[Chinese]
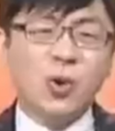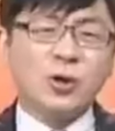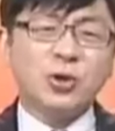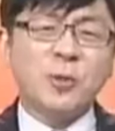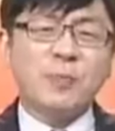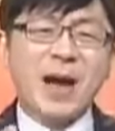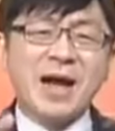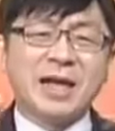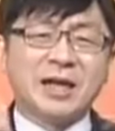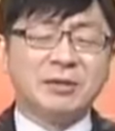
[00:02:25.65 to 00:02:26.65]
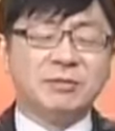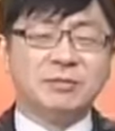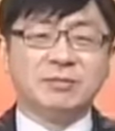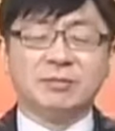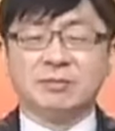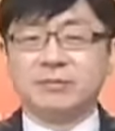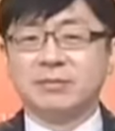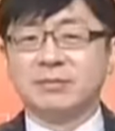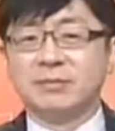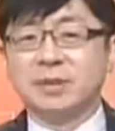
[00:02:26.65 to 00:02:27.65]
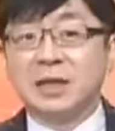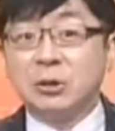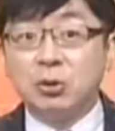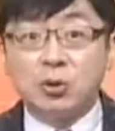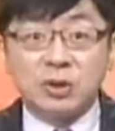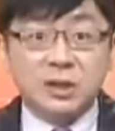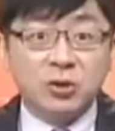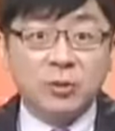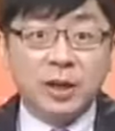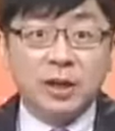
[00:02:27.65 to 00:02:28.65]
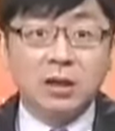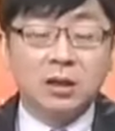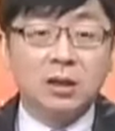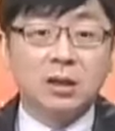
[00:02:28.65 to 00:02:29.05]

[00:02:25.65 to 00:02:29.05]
过去八年你遇过机会吗？